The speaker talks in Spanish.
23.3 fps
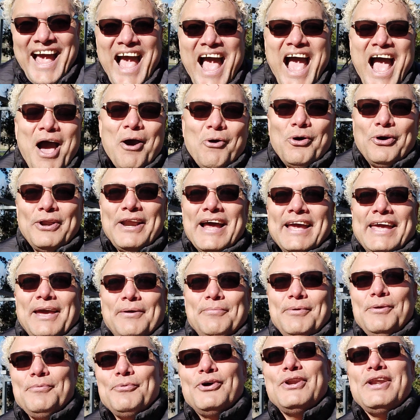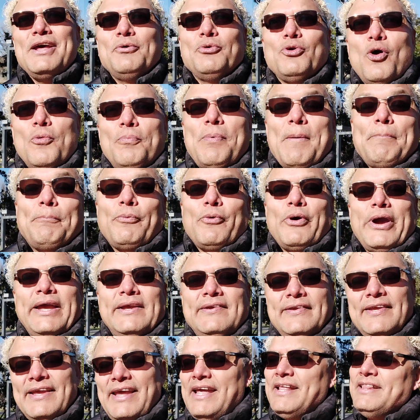Ahora que vivo en Europa,
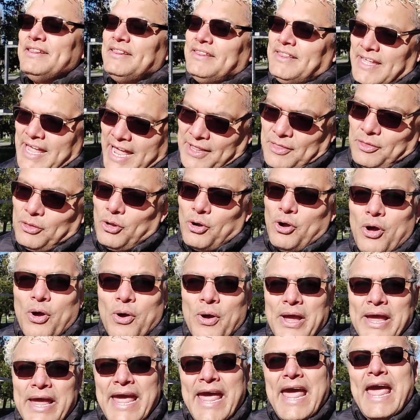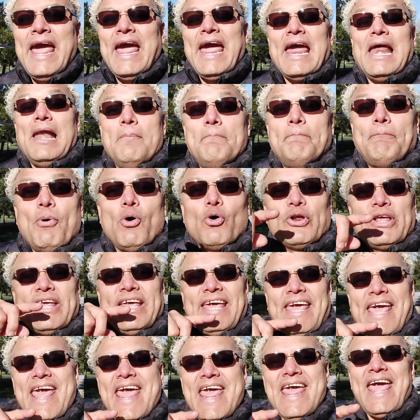pues entiendo el por
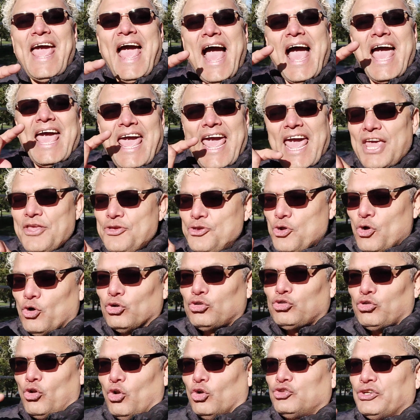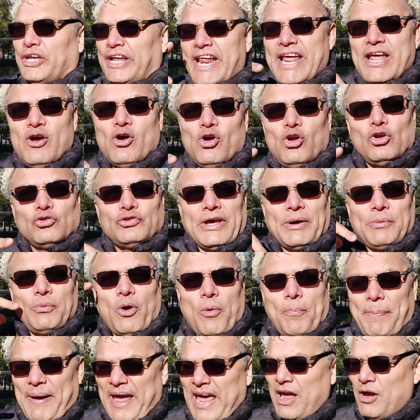qué a ellos, los gringos, los
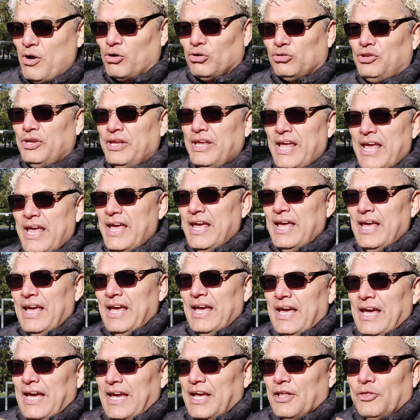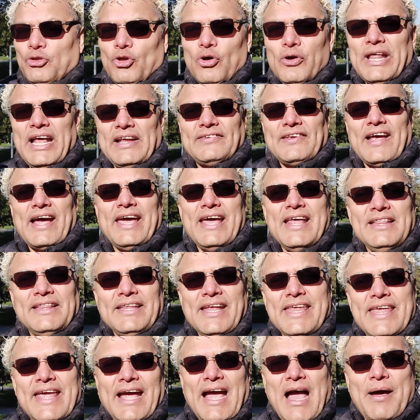europeos, y toda esa
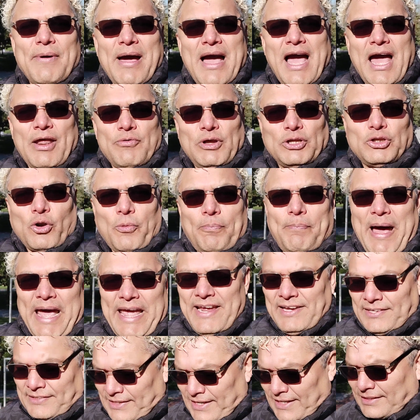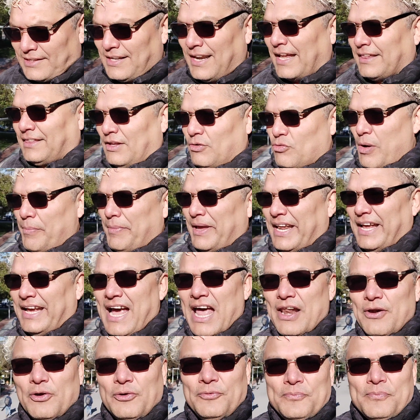gente llegaba a nuestros países
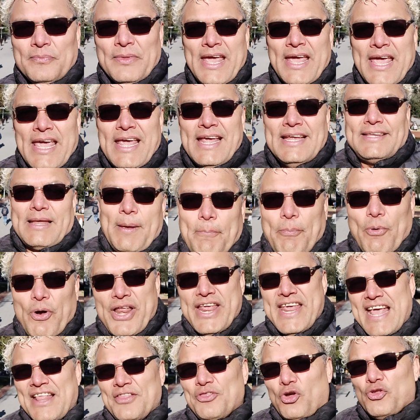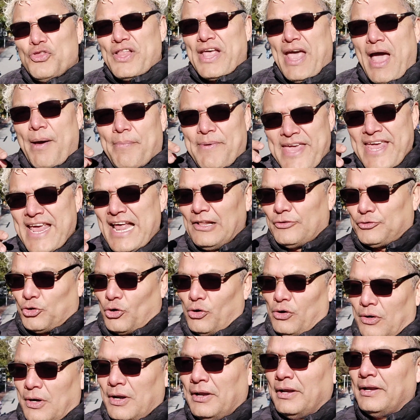latinoamericanos y se ponían donde había el
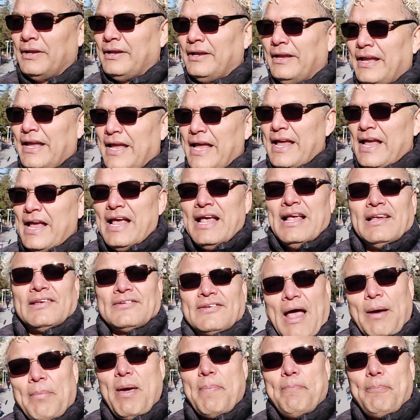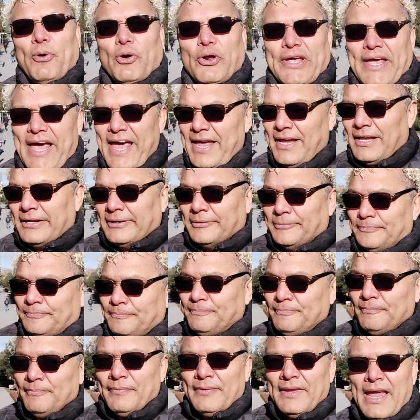sol. ¿Sabes por qué?
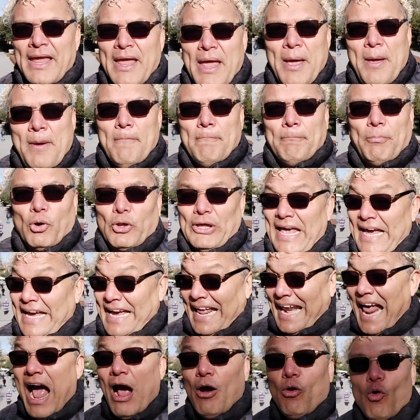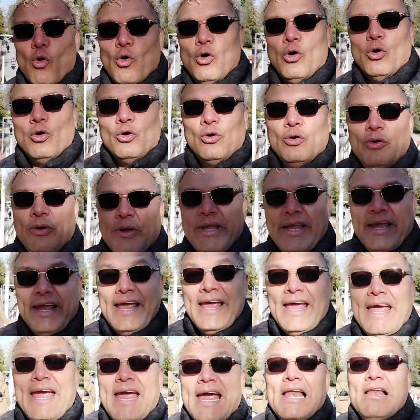Porque carajo,
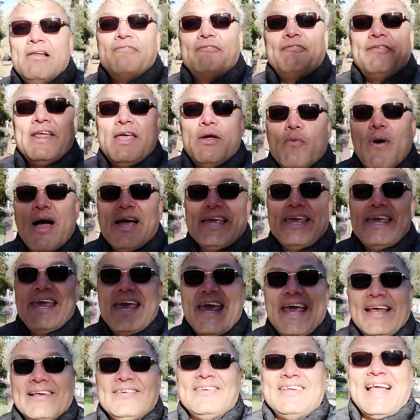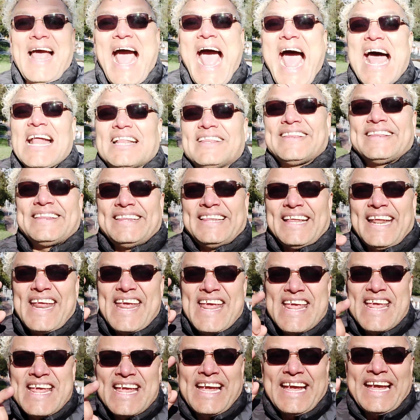el frío aquí es
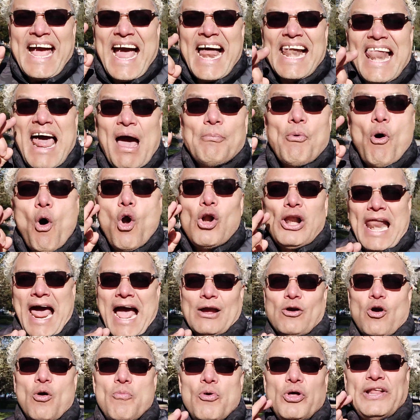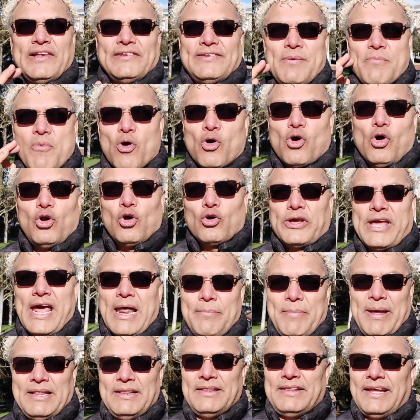atrincalabola, como decimos
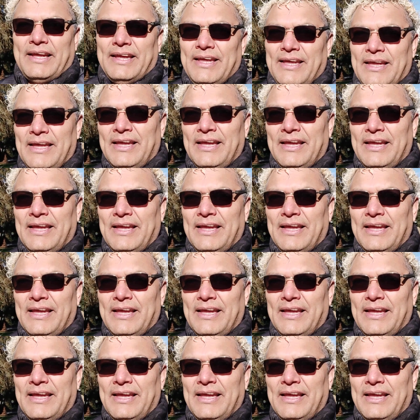coloquialmente.